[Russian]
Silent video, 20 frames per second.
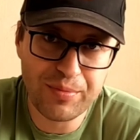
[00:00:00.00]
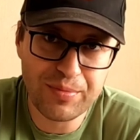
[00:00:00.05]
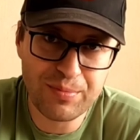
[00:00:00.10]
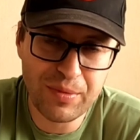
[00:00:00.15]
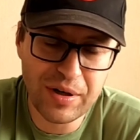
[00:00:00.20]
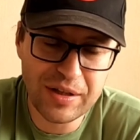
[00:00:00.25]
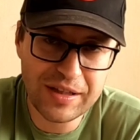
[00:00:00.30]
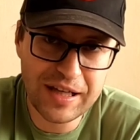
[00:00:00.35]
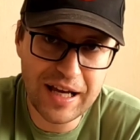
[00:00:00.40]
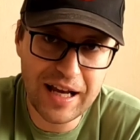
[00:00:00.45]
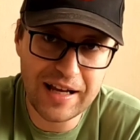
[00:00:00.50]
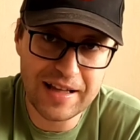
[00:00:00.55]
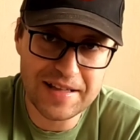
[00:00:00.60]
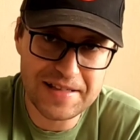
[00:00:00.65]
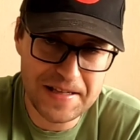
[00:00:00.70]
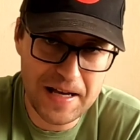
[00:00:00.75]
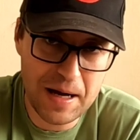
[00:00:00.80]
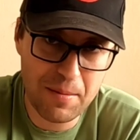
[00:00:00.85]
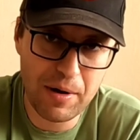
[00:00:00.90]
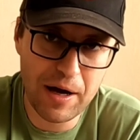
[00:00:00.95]
Модель
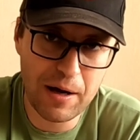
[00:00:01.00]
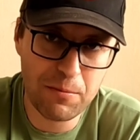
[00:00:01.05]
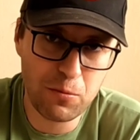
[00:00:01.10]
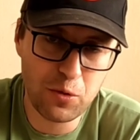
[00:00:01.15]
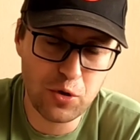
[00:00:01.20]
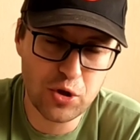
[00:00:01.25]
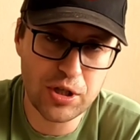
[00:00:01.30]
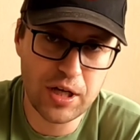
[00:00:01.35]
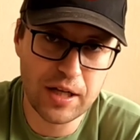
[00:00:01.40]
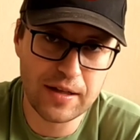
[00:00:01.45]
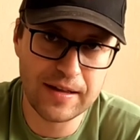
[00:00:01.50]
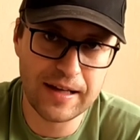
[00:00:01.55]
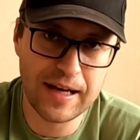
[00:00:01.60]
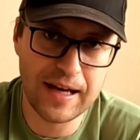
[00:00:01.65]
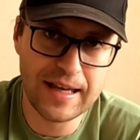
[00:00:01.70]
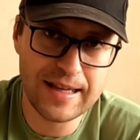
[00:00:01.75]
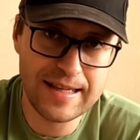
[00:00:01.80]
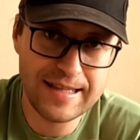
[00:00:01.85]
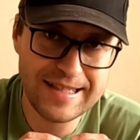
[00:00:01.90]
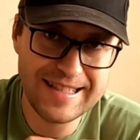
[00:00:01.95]
самая
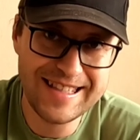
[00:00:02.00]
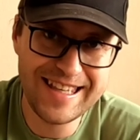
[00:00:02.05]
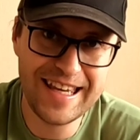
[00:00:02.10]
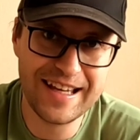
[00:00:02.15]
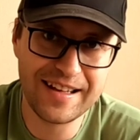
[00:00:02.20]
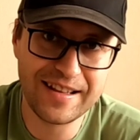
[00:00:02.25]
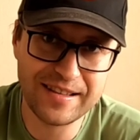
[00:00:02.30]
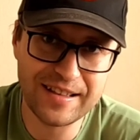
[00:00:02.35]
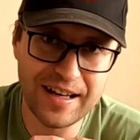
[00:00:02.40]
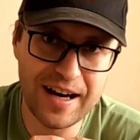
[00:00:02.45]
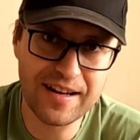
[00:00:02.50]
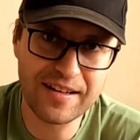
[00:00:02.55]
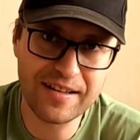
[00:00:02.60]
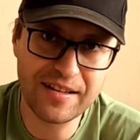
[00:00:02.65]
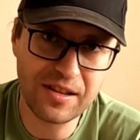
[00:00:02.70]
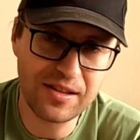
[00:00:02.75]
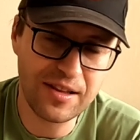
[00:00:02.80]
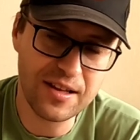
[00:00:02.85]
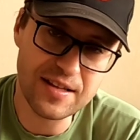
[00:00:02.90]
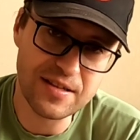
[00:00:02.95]
бюджетная, Sea
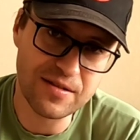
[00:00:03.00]
Turtle